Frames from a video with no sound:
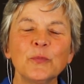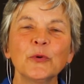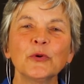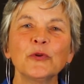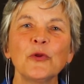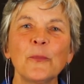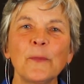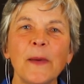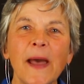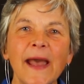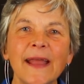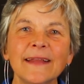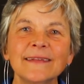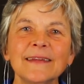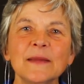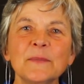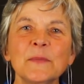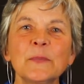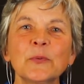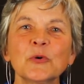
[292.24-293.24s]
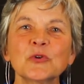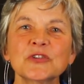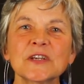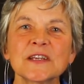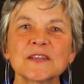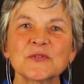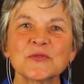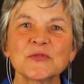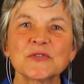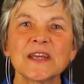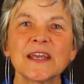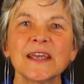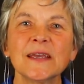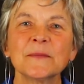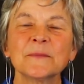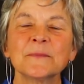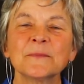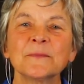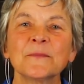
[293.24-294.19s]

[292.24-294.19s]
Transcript: pour ne pas rater mes prochains sujets.